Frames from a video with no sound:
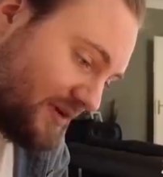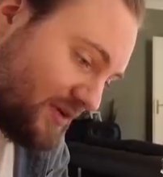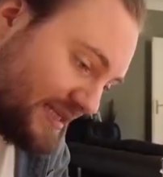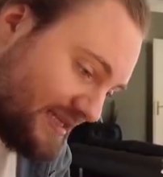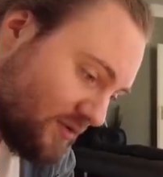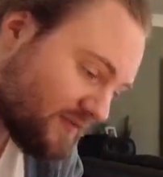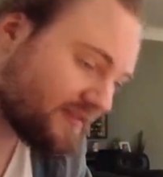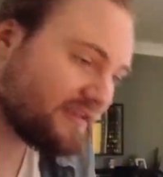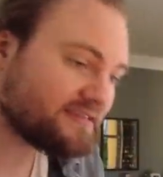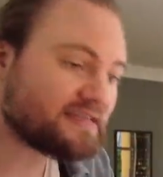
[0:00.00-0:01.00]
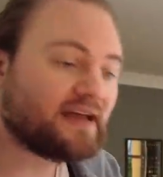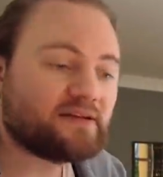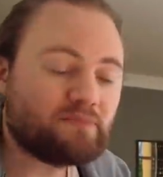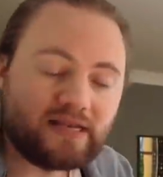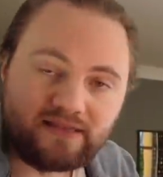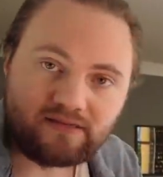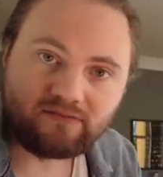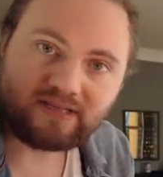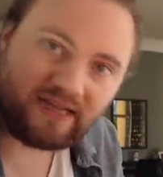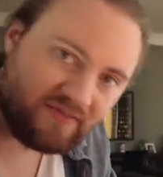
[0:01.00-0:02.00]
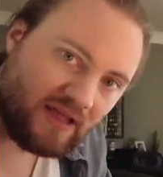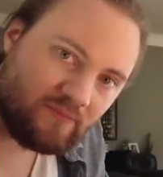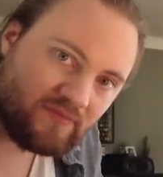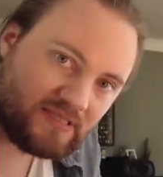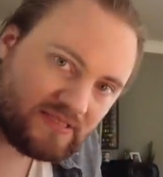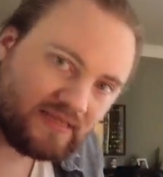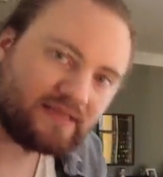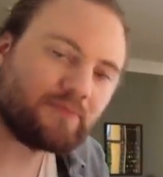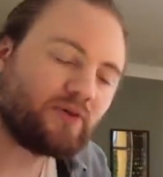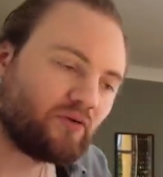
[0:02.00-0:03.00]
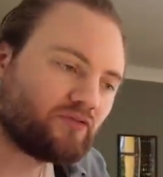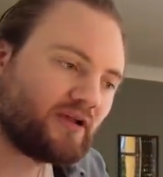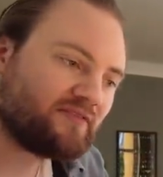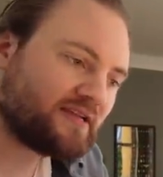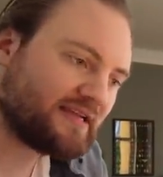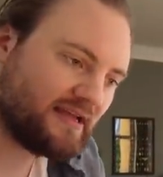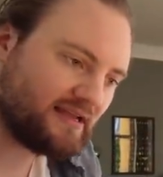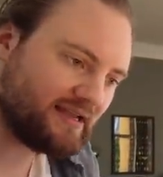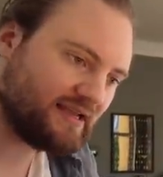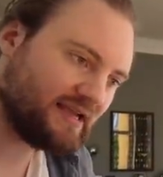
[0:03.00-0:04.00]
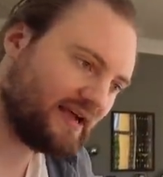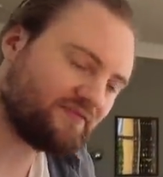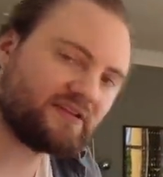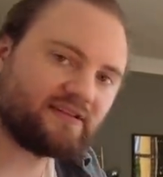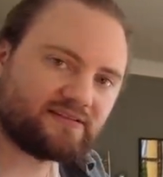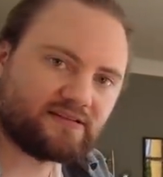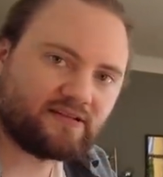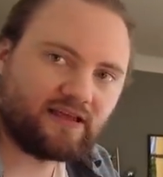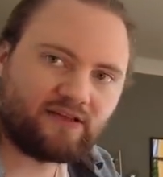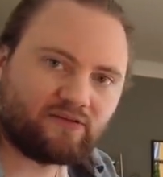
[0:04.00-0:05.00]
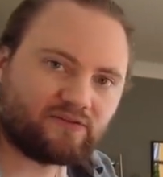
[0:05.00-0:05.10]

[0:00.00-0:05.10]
Wenn du in den Kiosk gehst, gerade in Berlin, und einen Kaffee haben willst, dann brauchst du einfach eine geile Kaffeetasse. Ja?